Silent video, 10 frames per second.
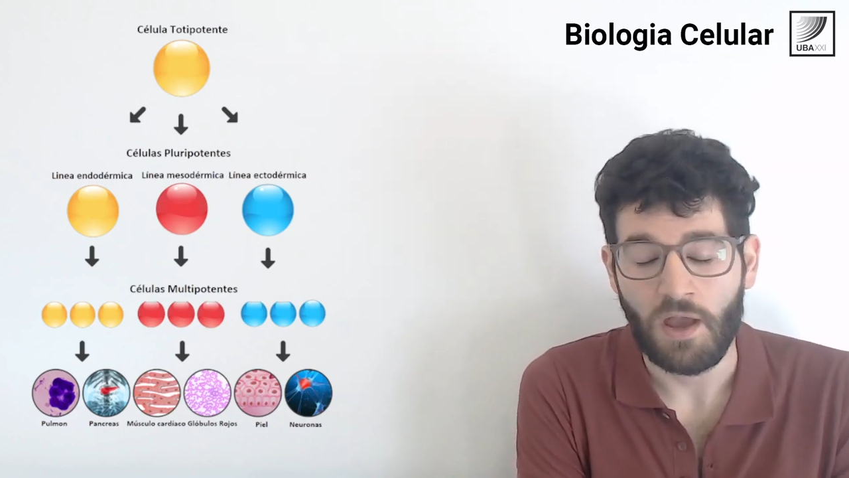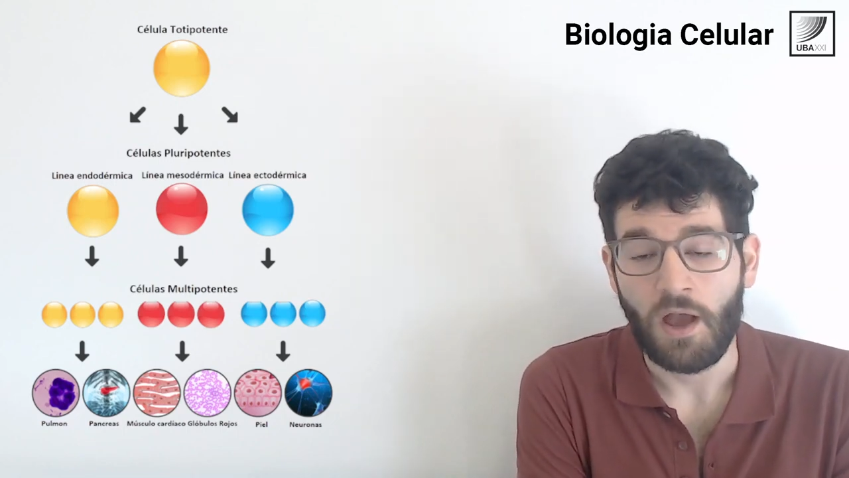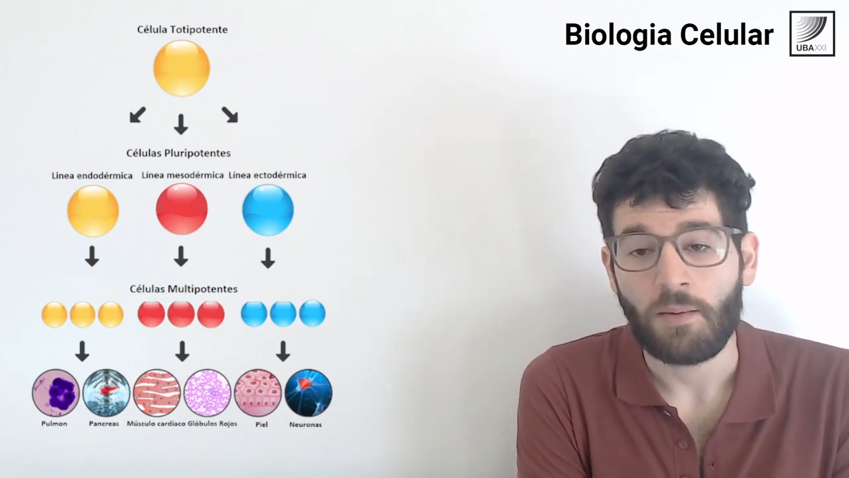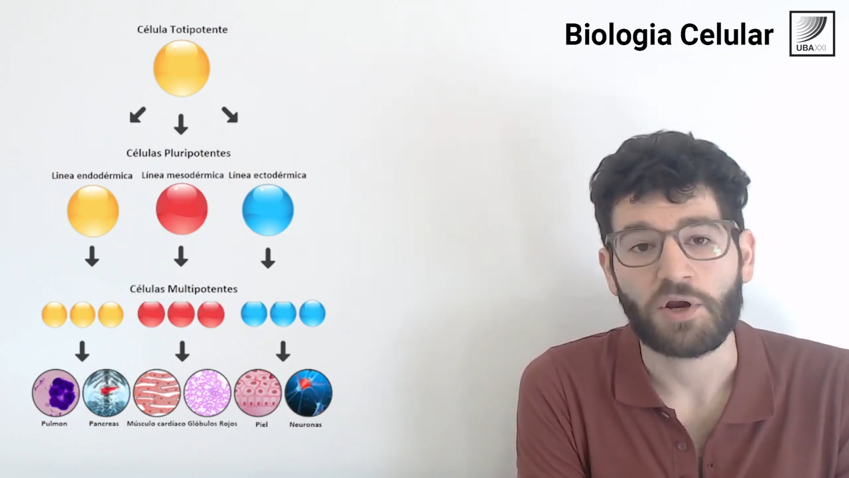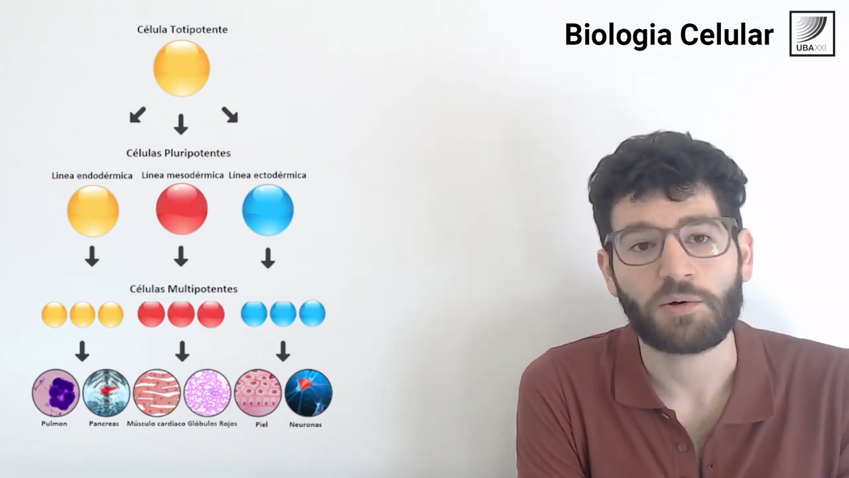
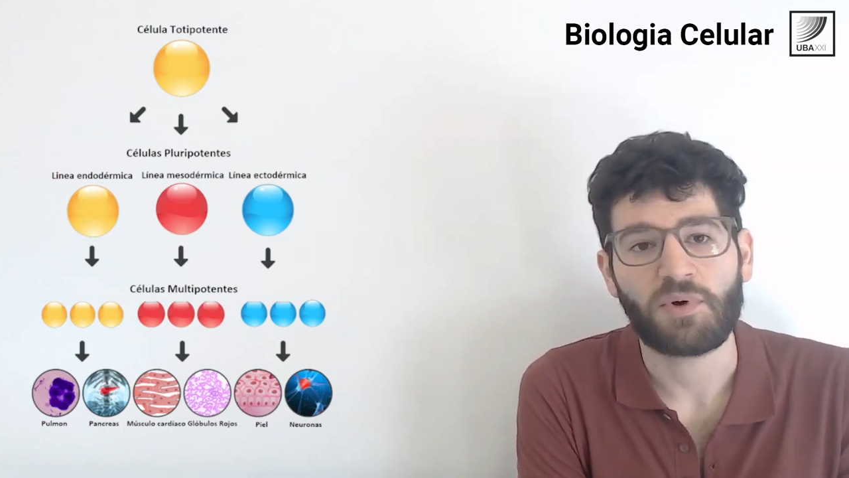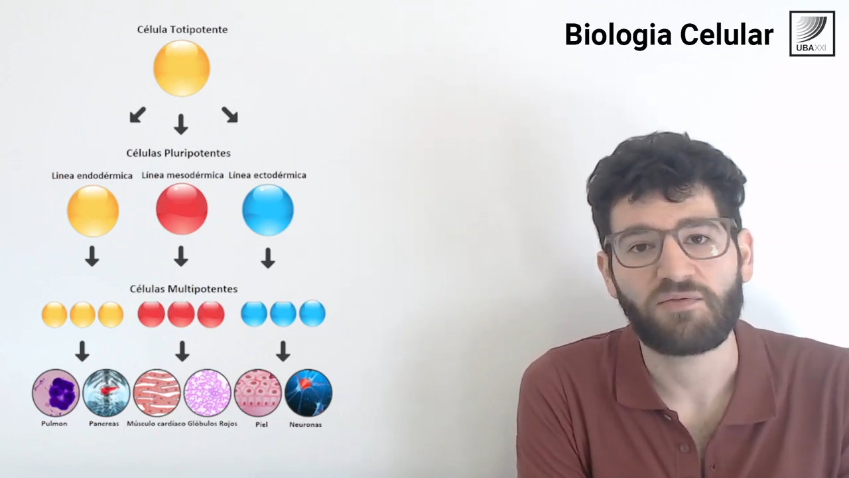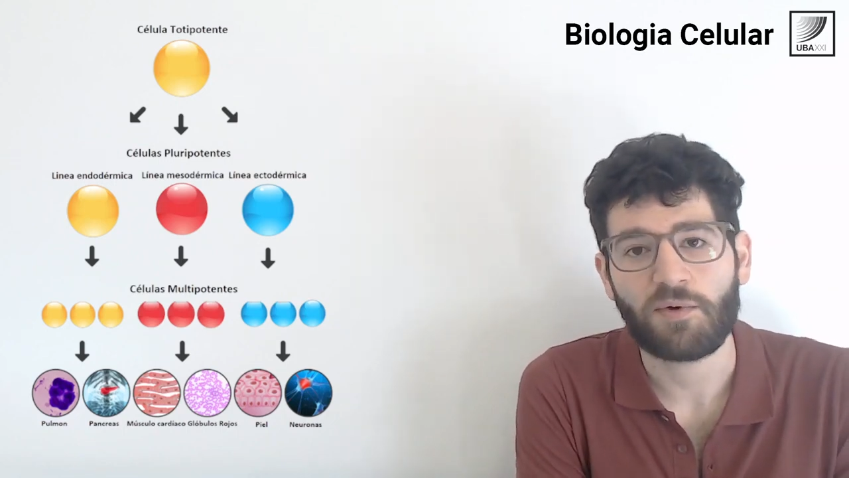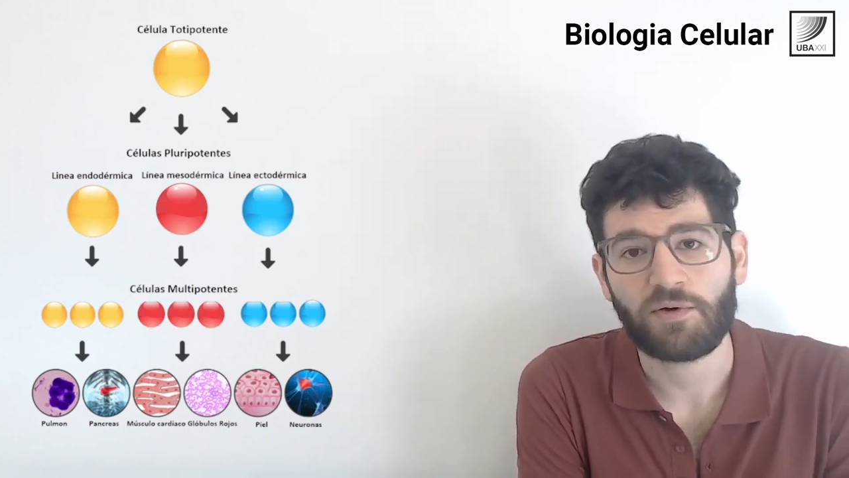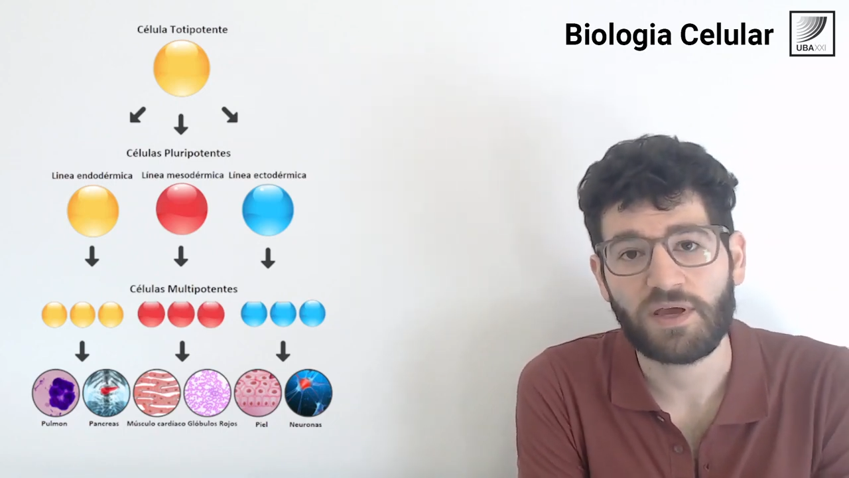Pero como
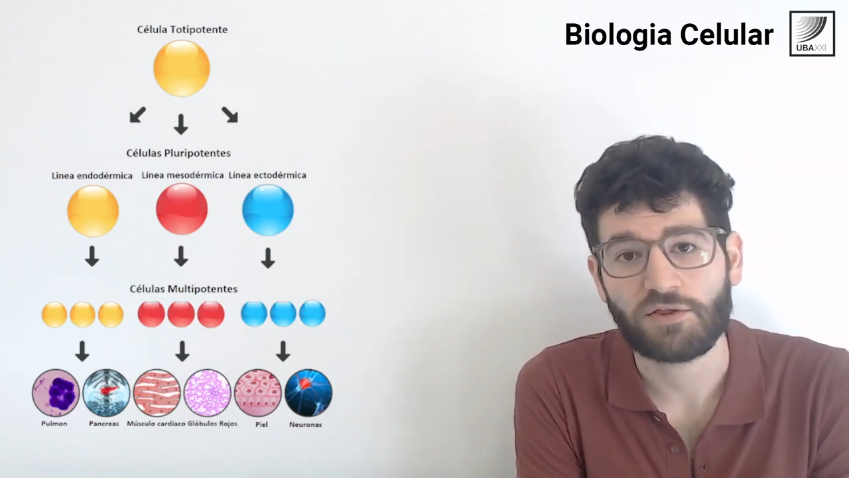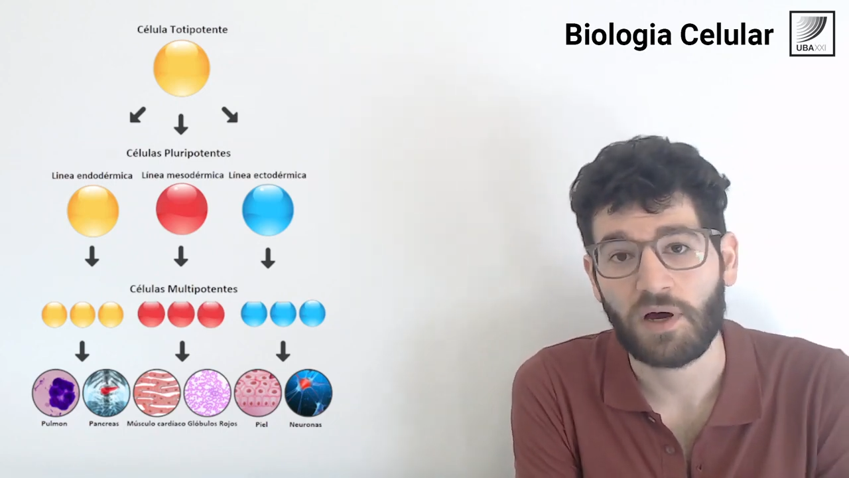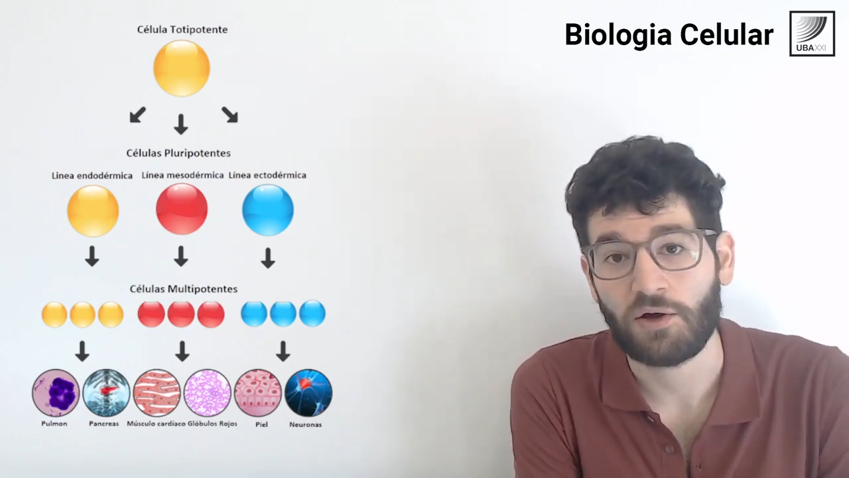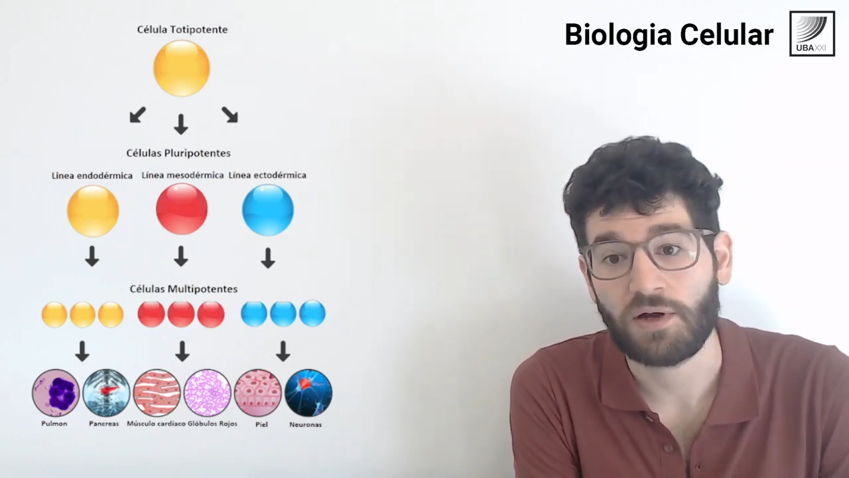fuimos viendo a lo